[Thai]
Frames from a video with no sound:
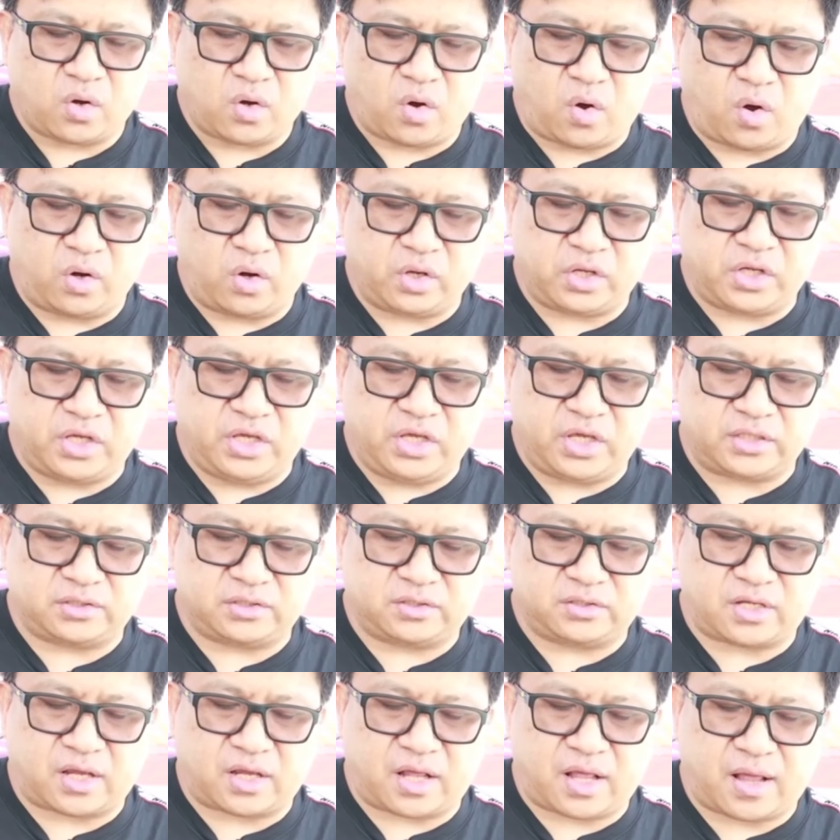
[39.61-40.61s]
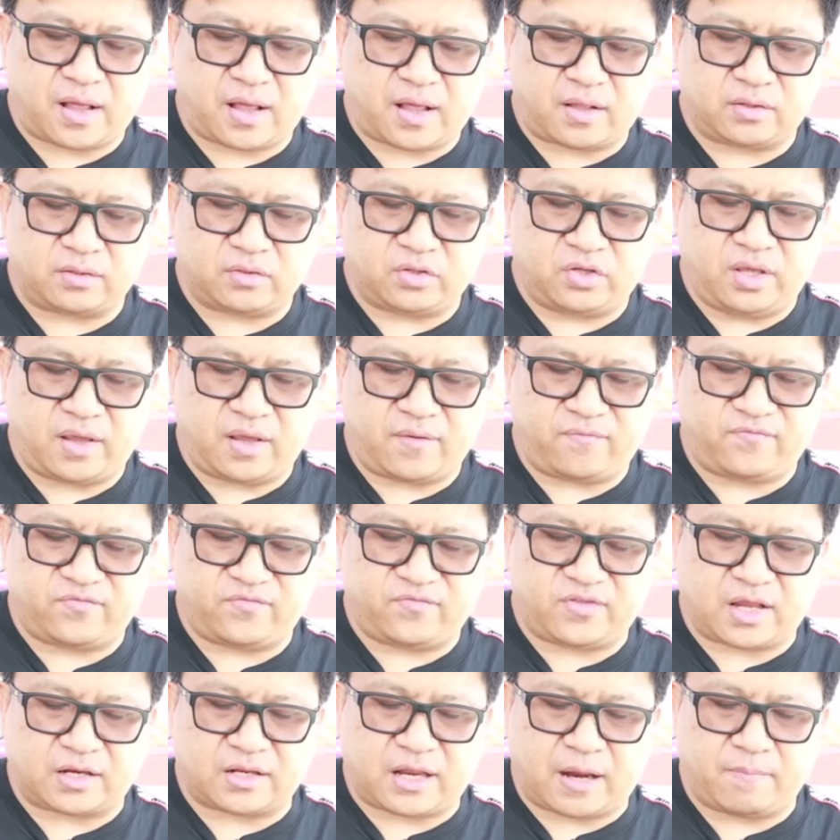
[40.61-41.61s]
ของเคียสจะเคียฟ
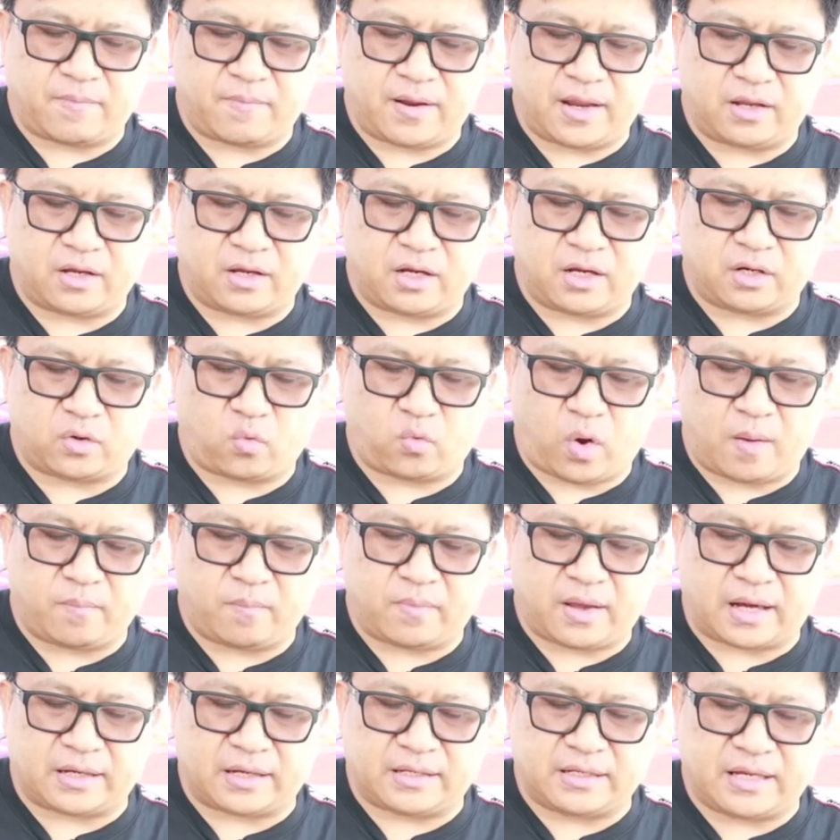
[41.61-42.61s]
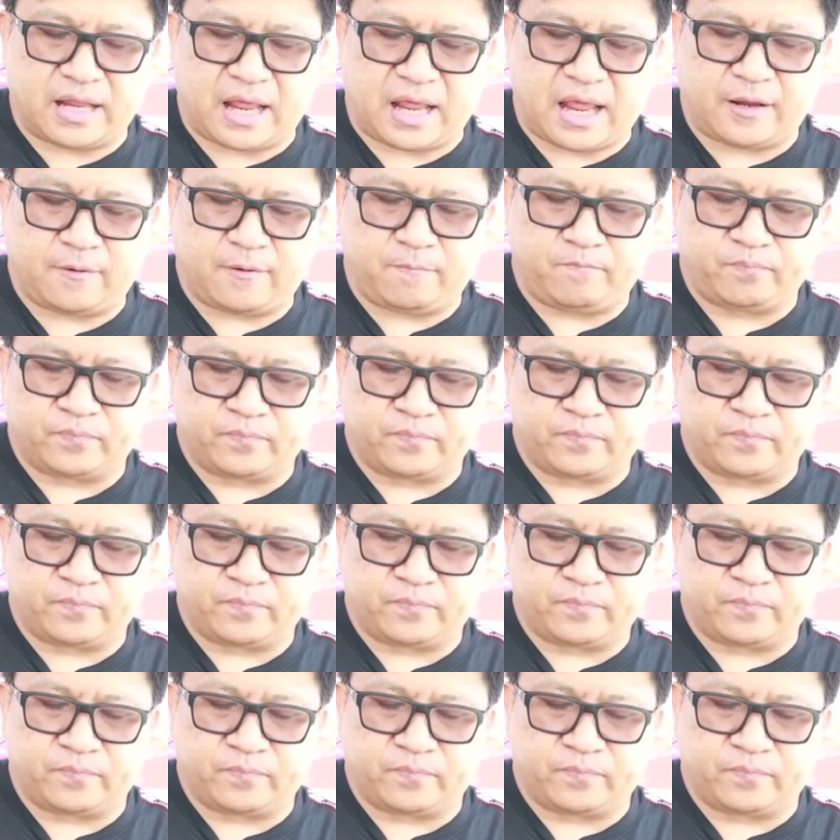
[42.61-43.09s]
จะทำให้เกิดความขัดแย้ง